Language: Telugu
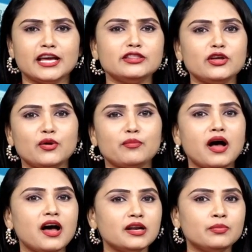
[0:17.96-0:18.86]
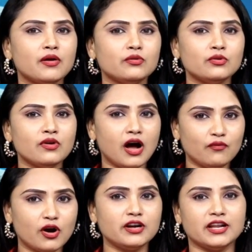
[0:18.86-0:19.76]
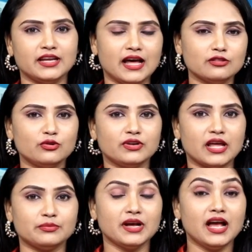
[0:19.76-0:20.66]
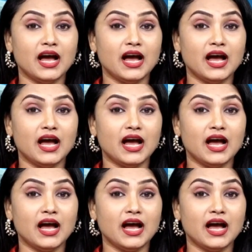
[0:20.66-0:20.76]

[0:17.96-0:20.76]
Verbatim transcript: ఎందరో మహానుభావులు అవార్డులని అందుకున్నారు